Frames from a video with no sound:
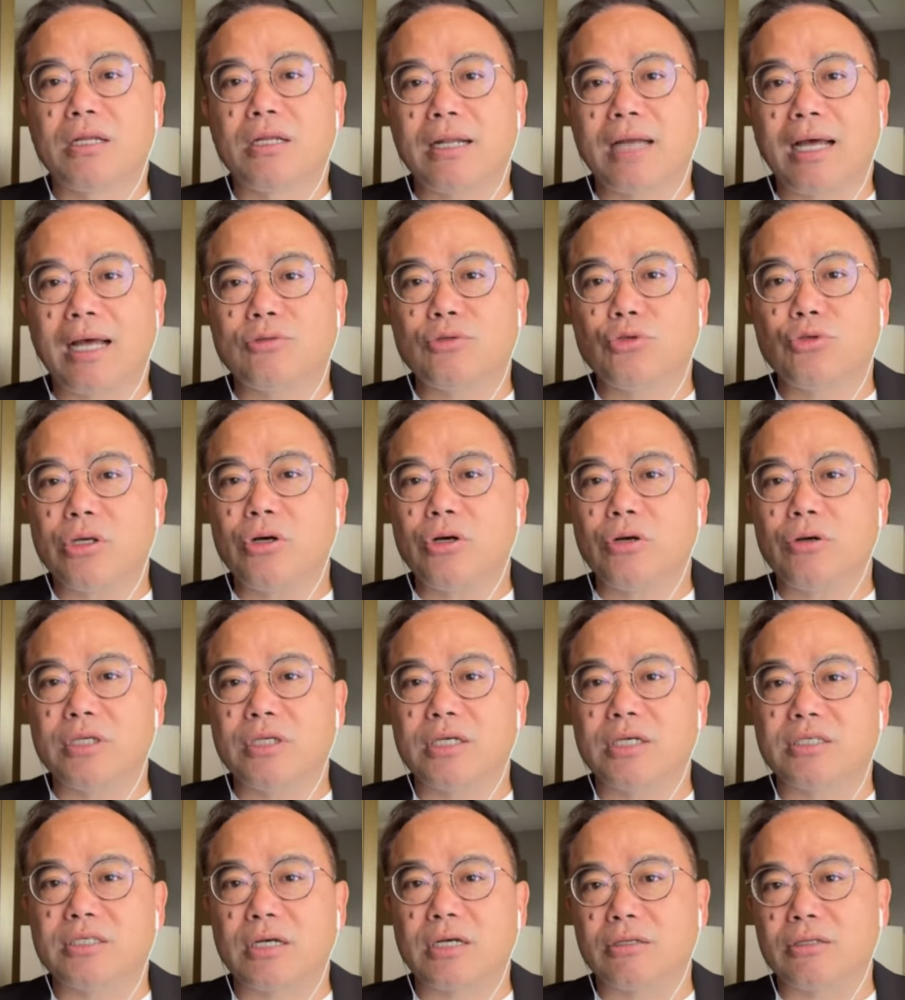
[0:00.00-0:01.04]
那最后
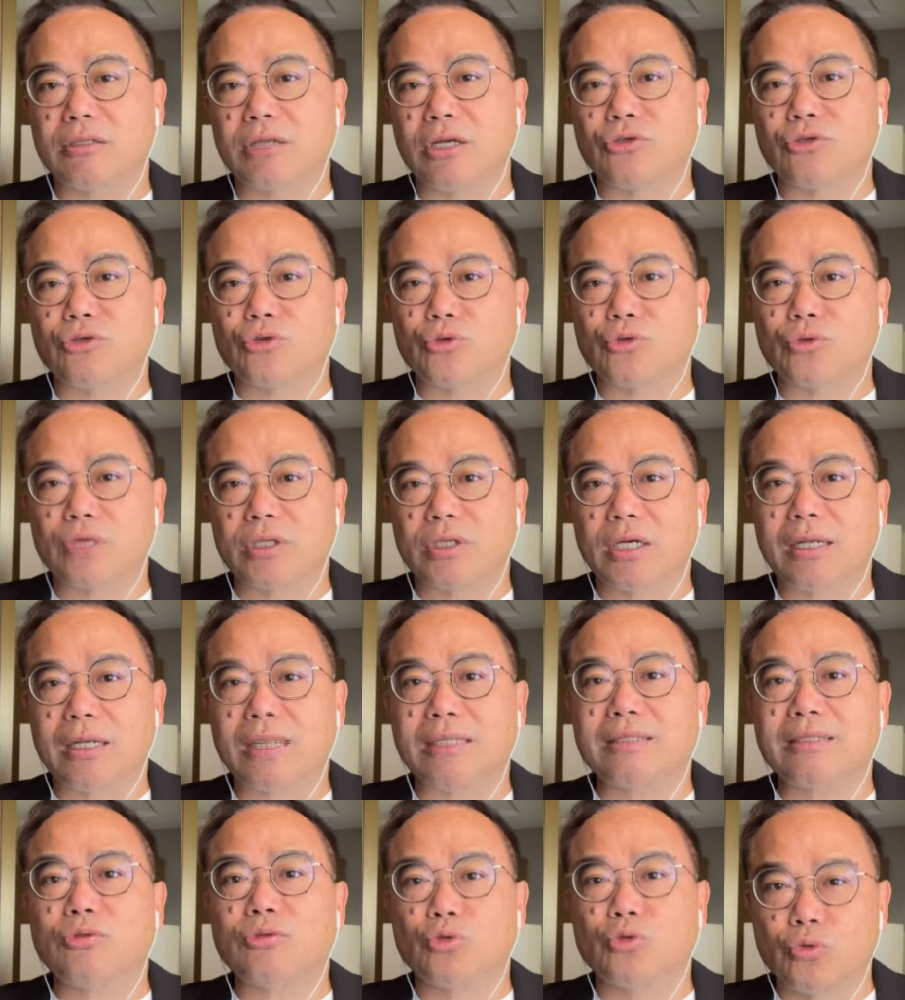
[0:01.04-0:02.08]
一个焦点就是说呢，
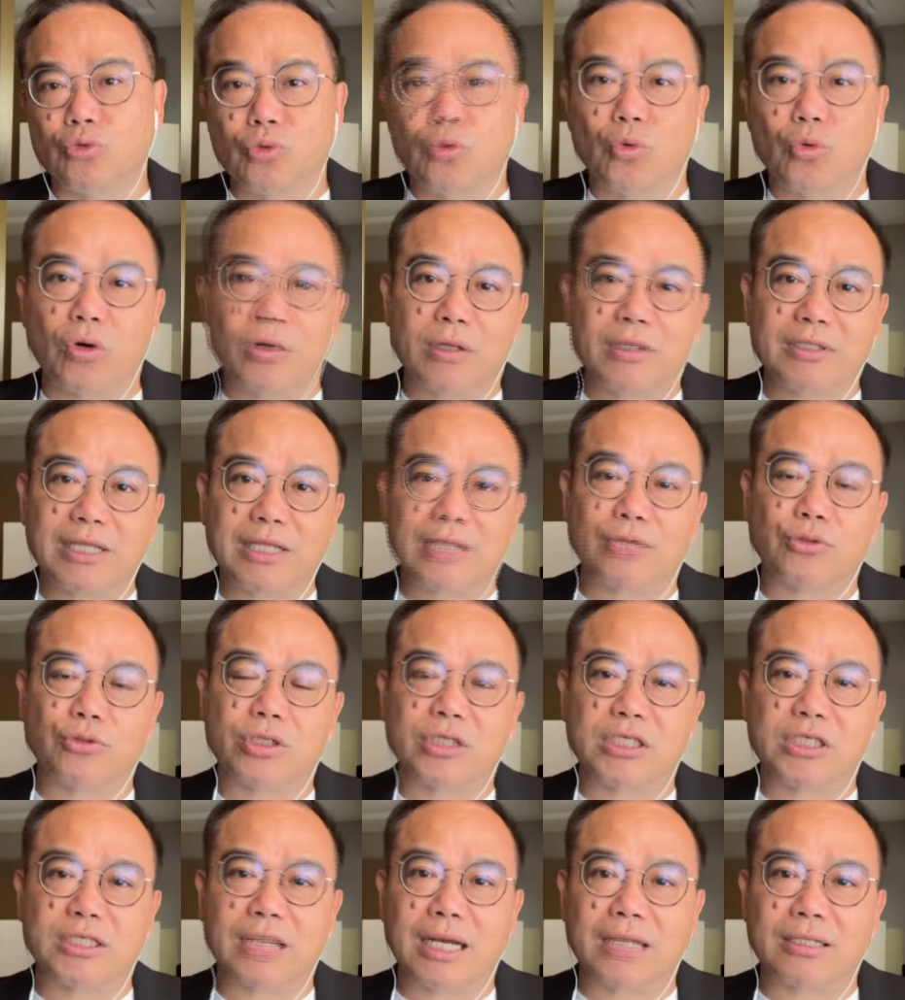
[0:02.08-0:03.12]
那如果他
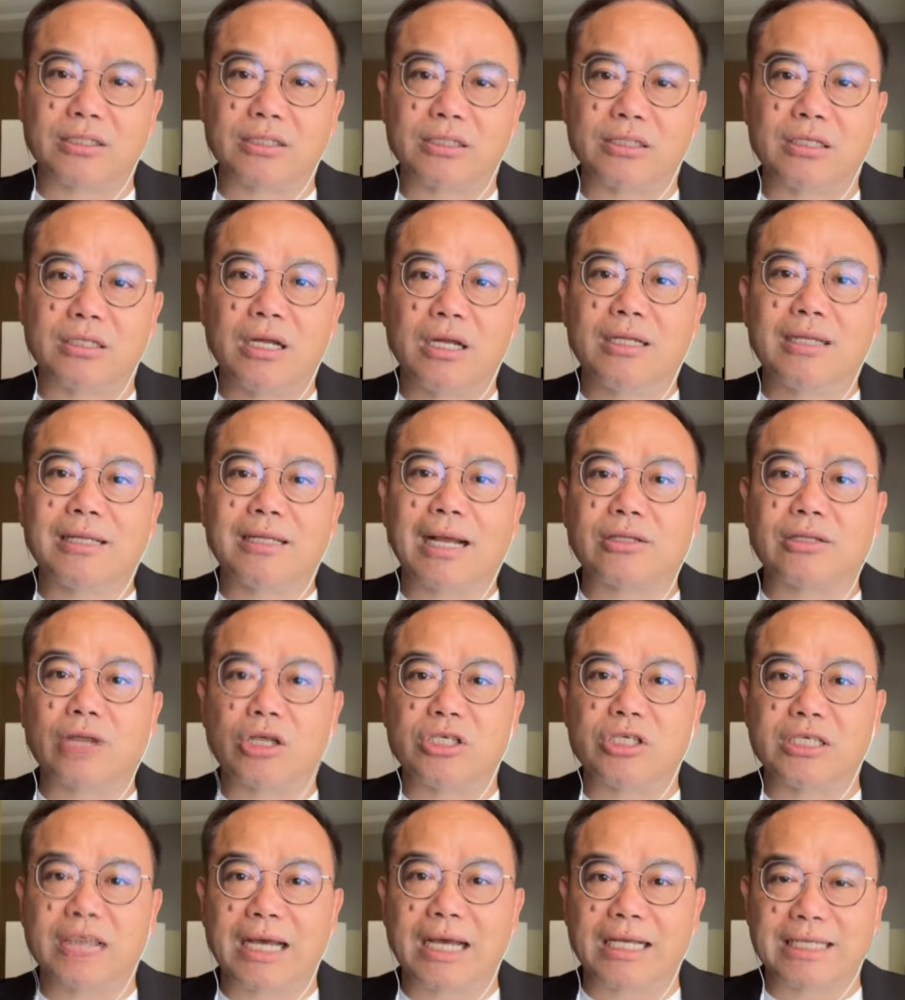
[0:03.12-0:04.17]
决定降息，他到
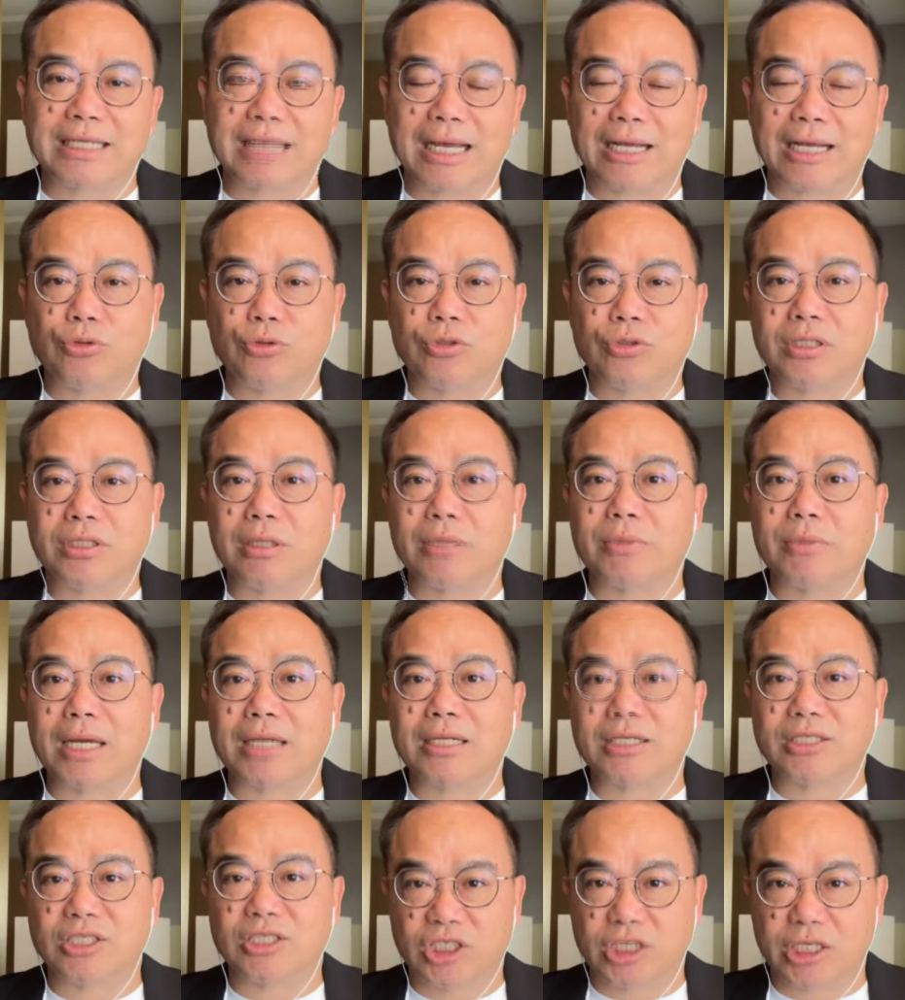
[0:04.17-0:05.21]
底应该采取什么
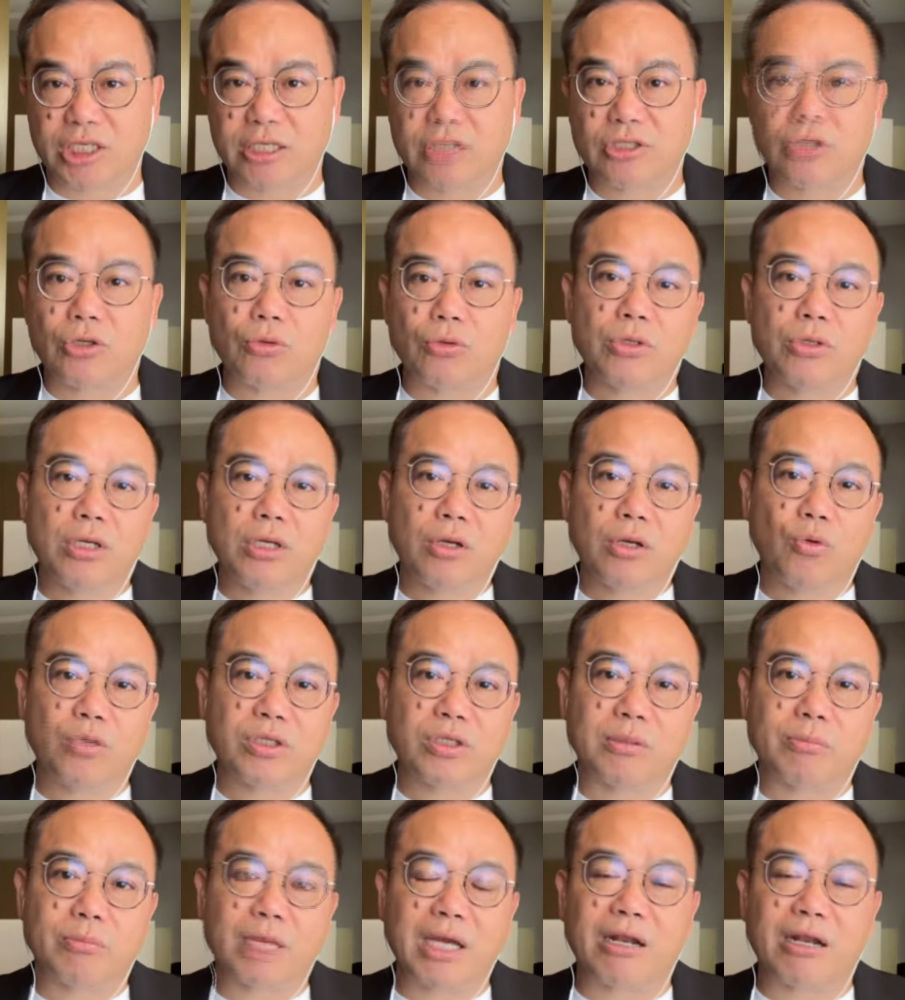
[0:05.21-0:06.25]
样的节奏或
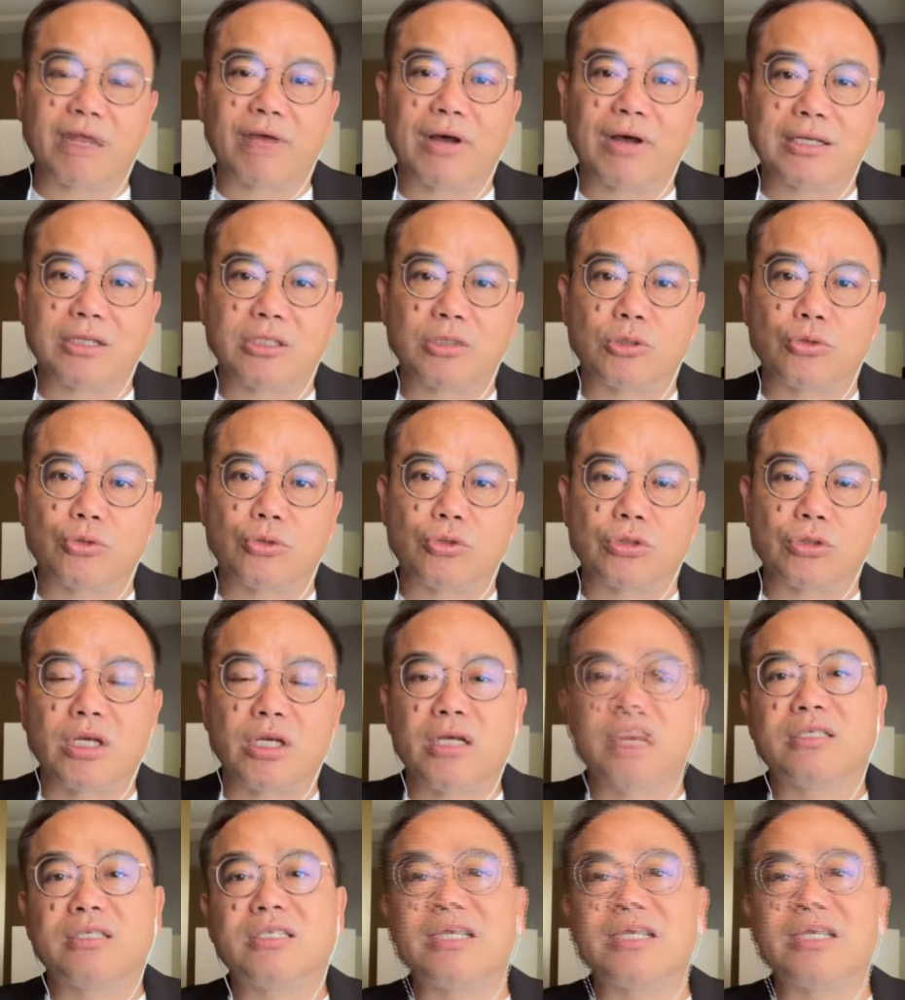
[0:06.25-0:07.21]
什么样的方式去？